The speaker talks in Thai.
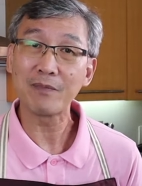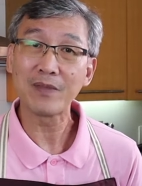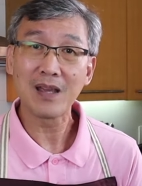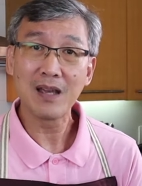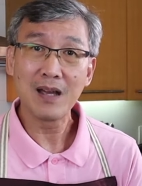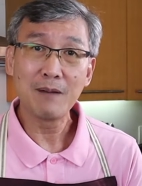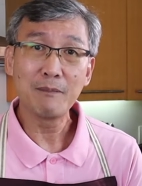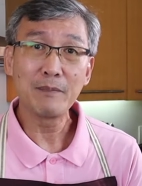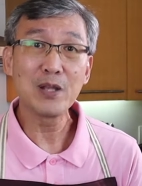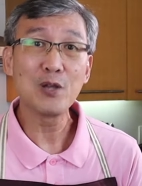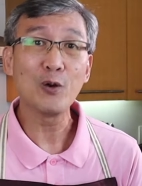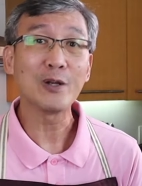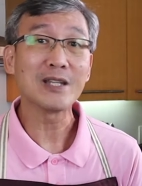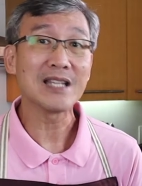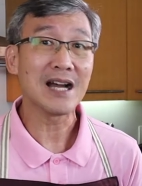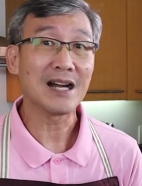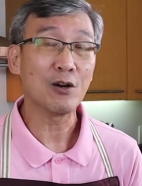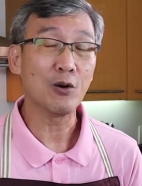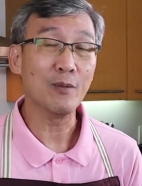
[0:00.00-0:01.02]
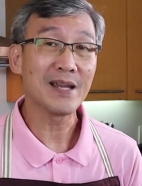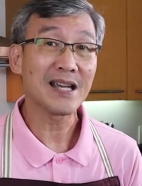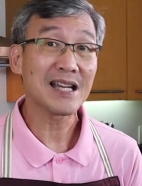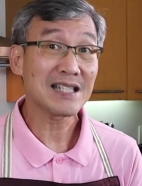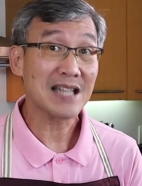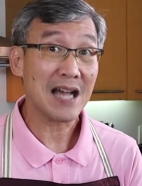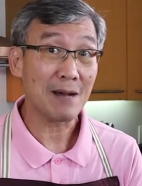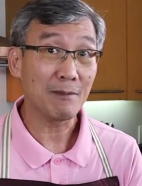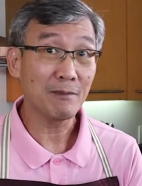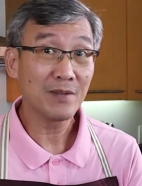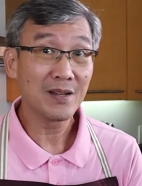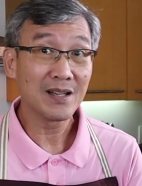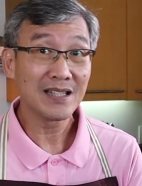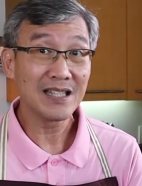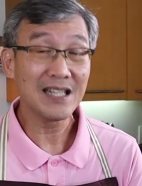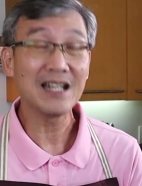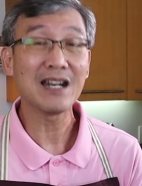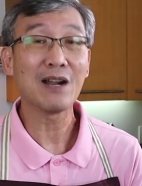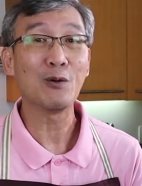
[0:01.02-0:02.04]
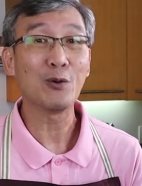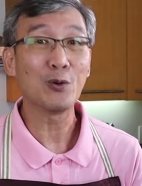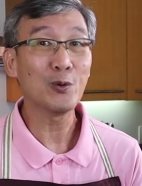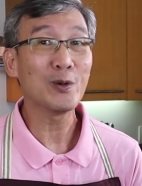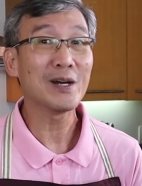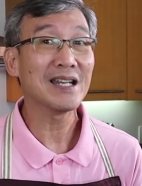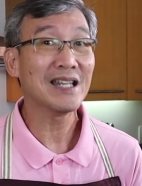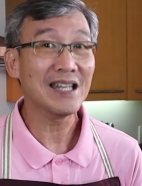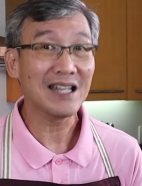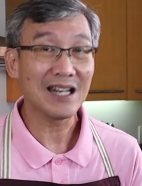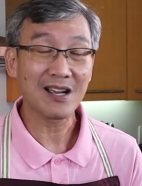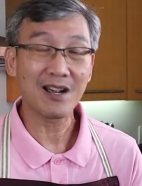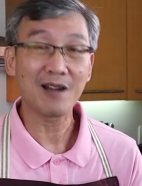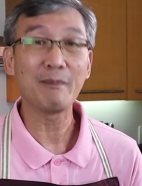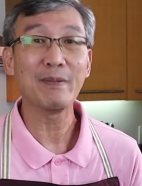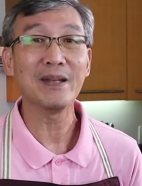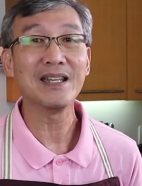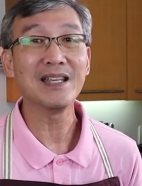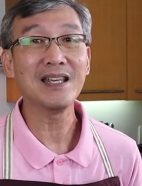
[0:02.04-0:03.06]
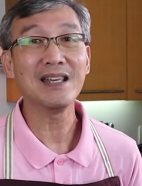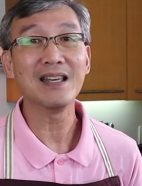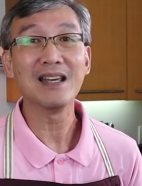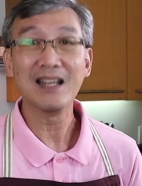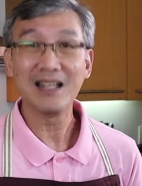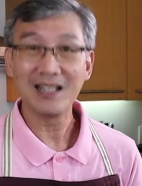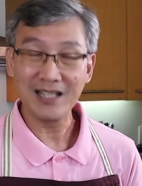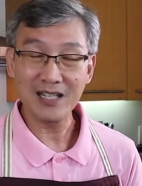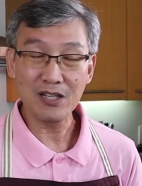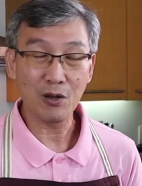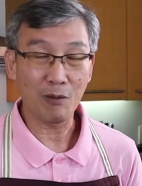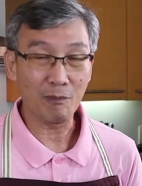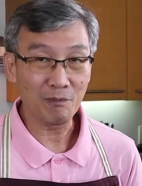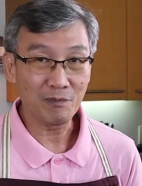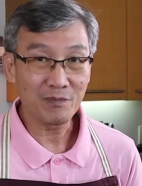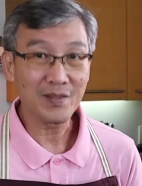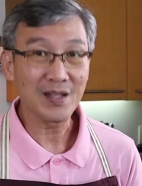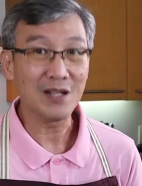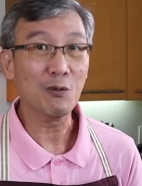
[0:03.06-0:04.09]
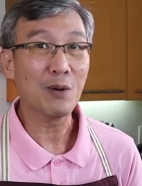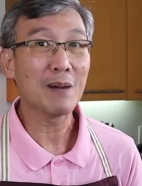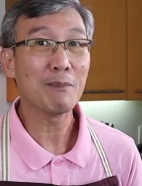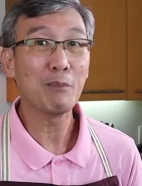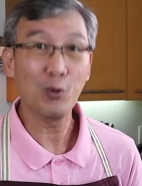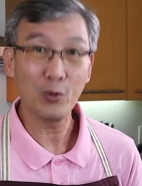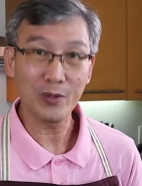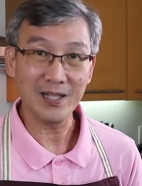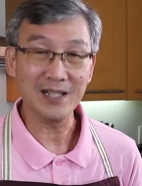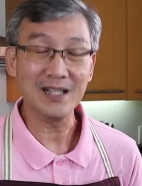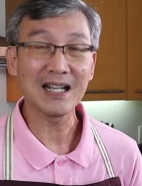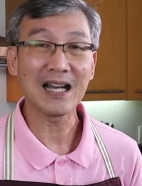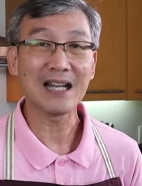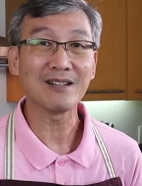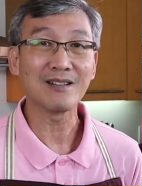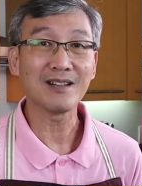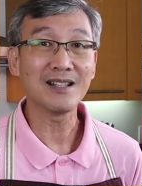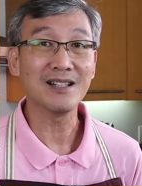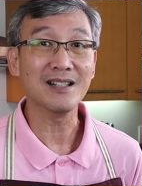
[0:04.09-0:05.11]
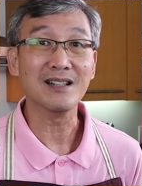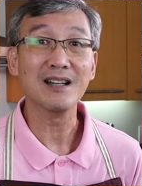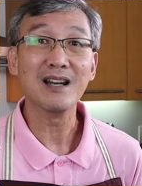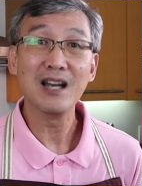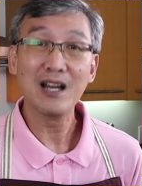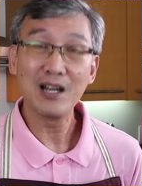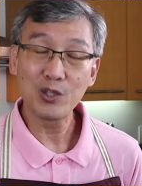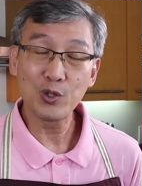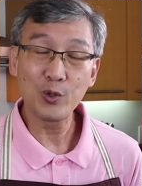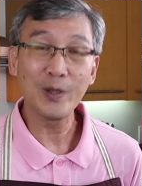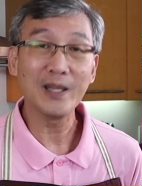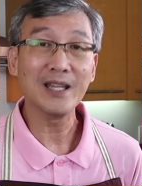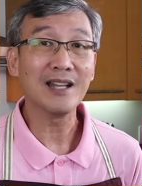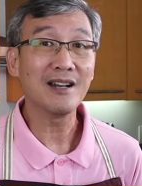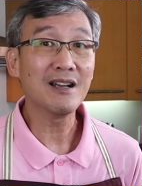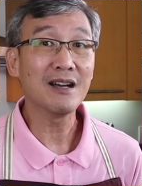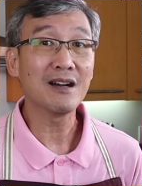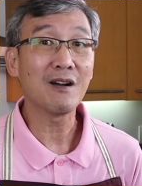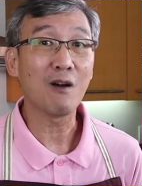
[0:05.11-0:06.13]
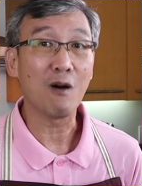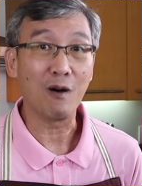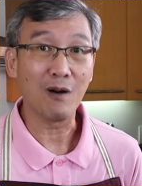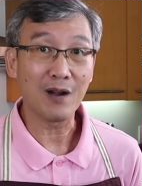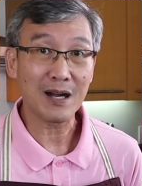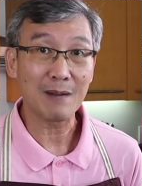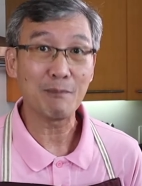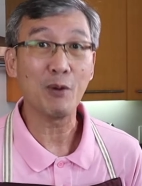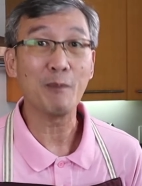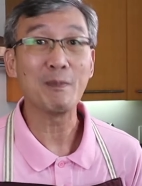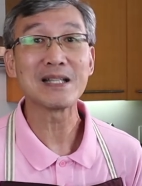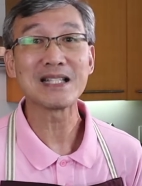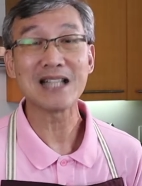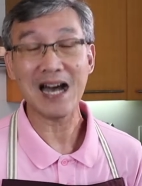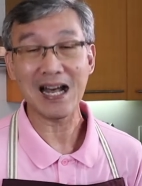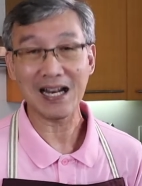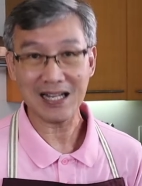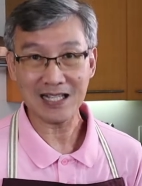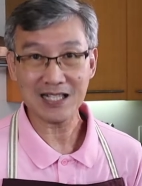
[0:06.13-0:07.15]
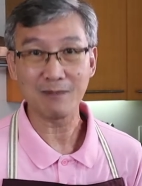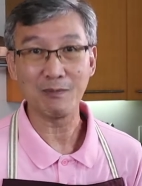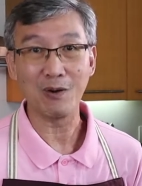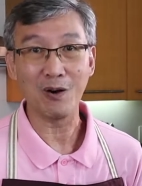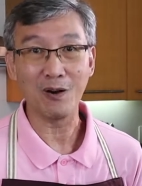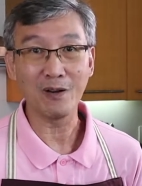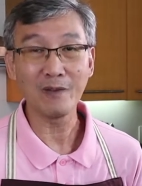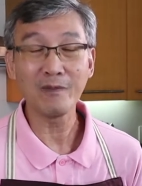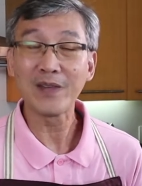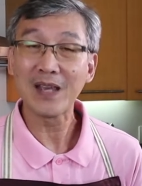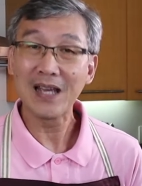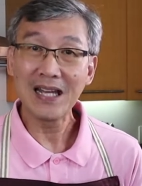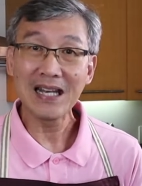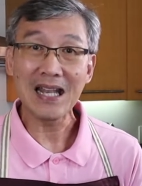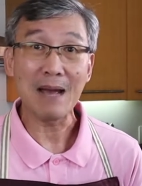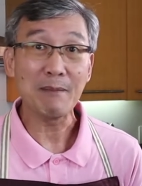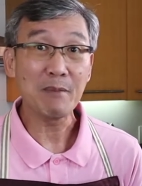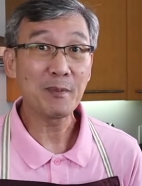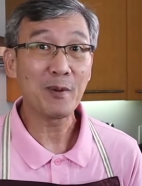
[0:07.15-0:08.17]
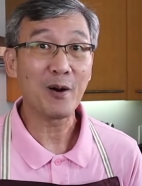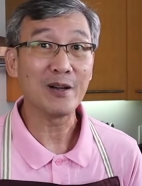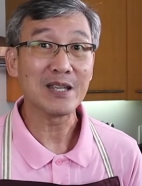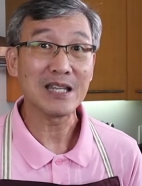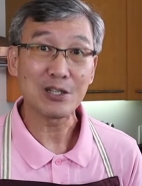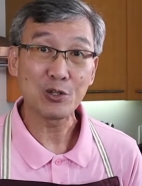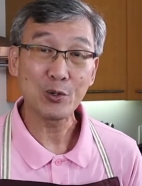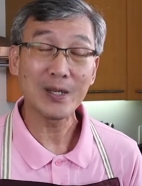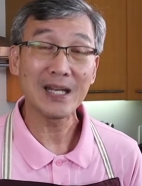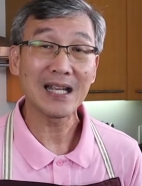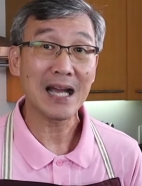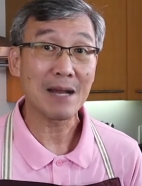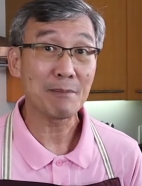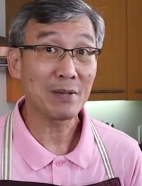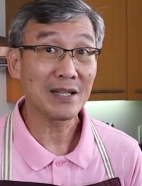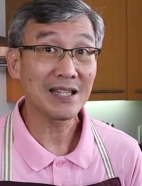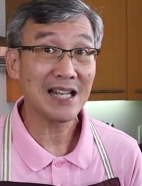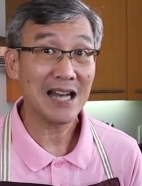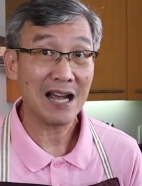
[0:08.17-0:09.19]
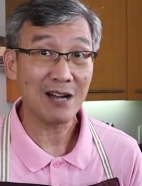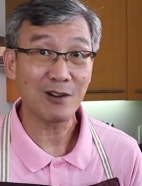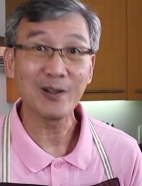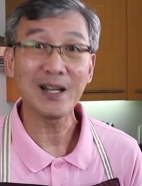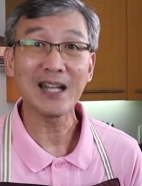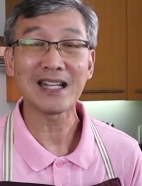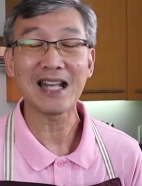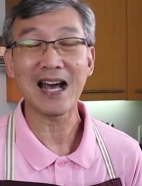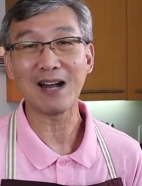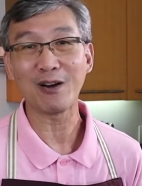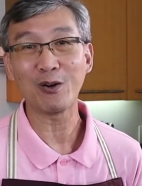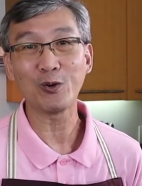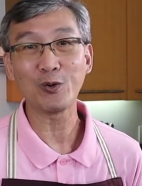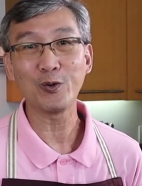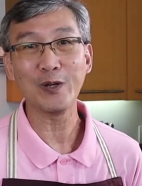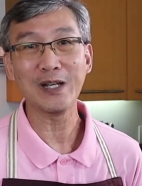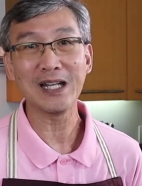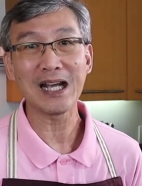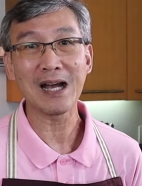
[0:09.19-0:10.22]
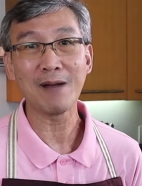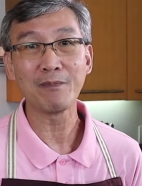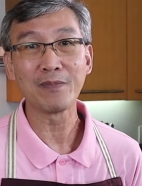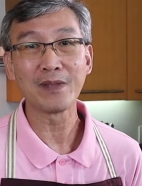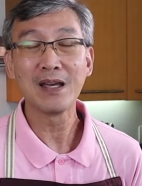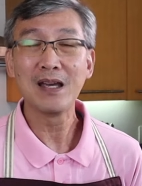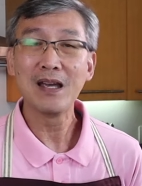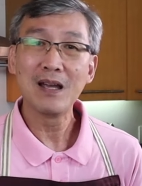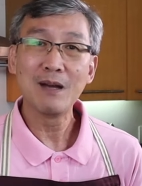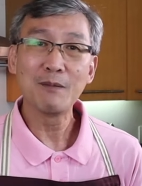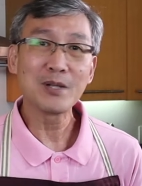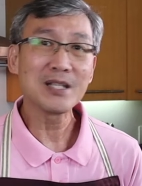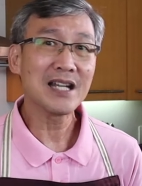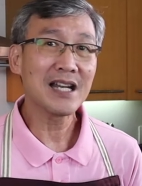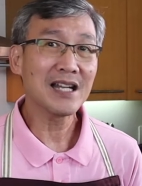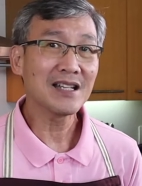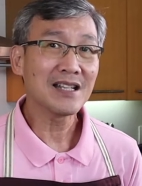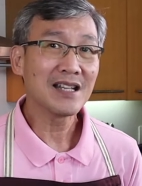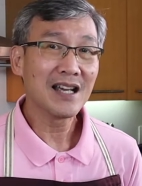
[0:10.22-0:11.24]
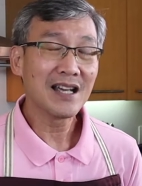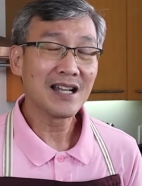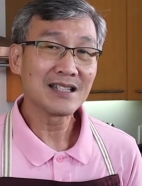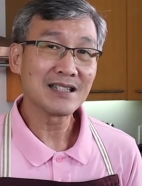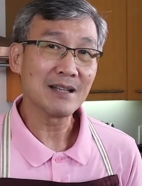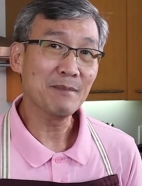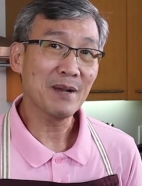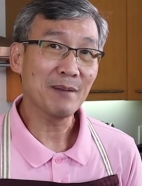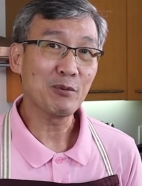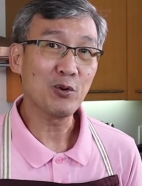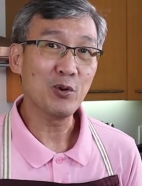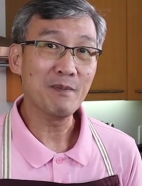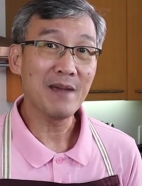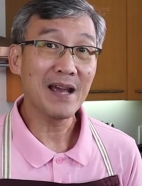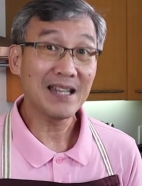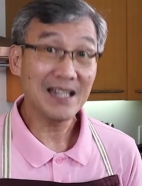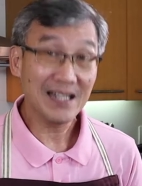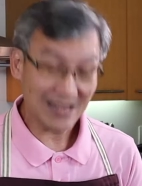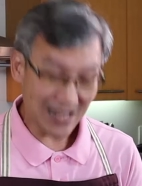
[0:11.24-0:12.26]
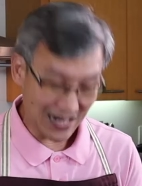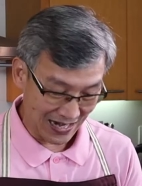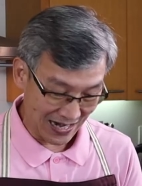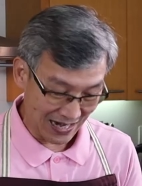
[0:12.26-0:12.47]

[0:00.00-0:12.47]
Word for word: บ ประโยชน์จากโอเมก้า3 ที่เรารู้กันดี แล้วก็เป็นที่นิยมหรือว่าพูดถึงกันก็คือช่วยในเรื่องของระบบประสาทและสมอง แต่ไม่พอยังช่วยในการพัฒนาของเด็กทารกด้วยนะครับเพราะฉะนั้นสำหรับคุณแม่ที่ตั้ง